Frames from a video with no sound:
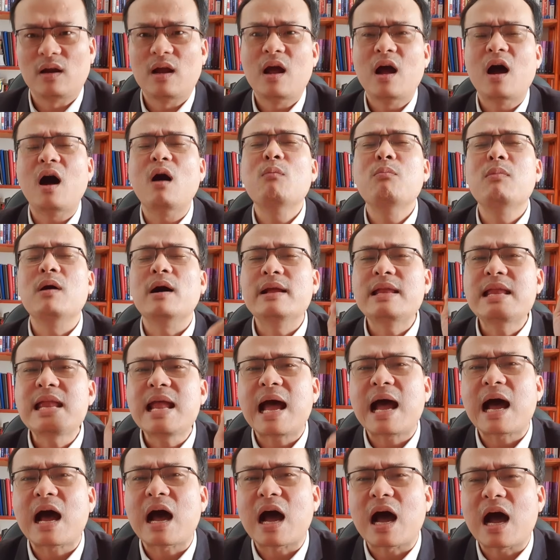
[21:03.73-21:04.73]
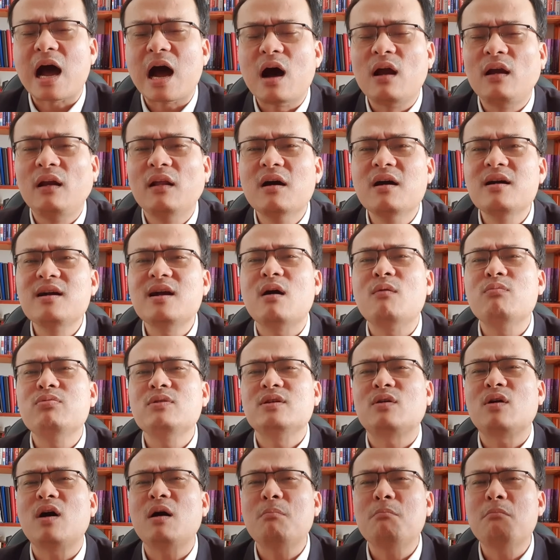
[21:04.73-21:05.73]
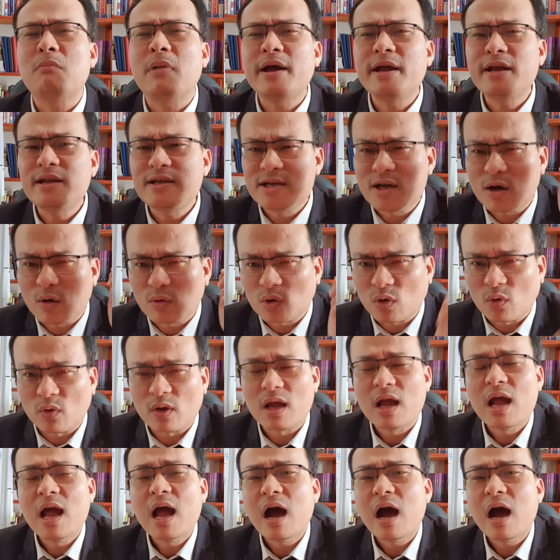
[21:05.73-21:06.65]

ông ở nhà lương ông chỉ có mấy triệu thôi